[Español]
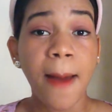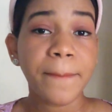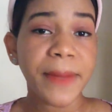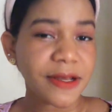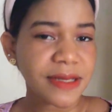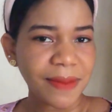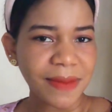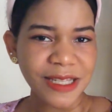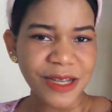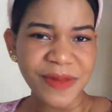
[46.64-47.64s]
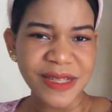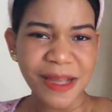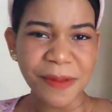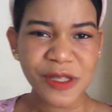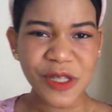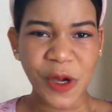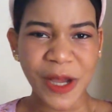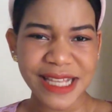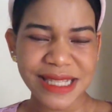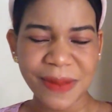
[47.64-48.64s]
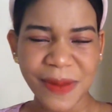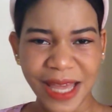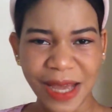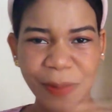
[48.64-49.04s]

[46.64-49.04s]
Pero sin más, comencemos con este video.